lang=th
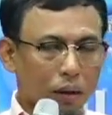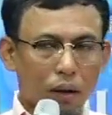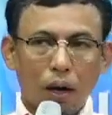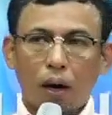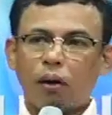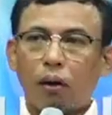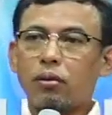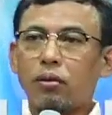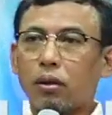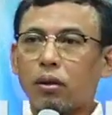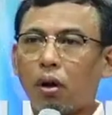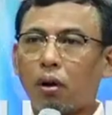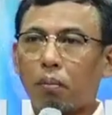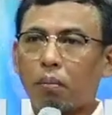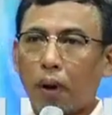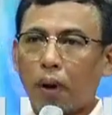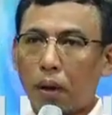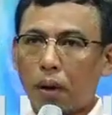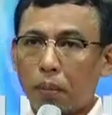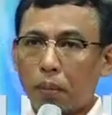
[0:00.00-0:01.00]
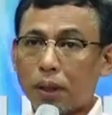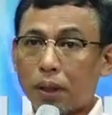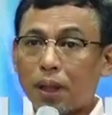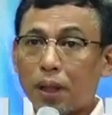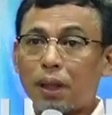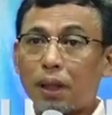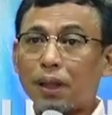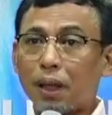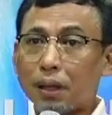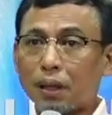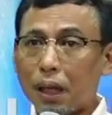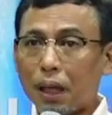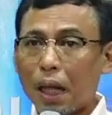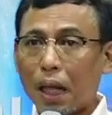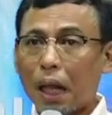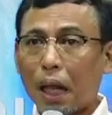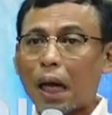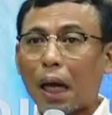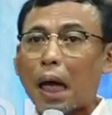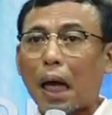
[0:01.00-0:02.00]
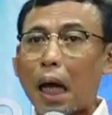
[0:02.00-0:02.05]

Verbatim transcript: เขาจะต้องไปเผชิญกับสถาน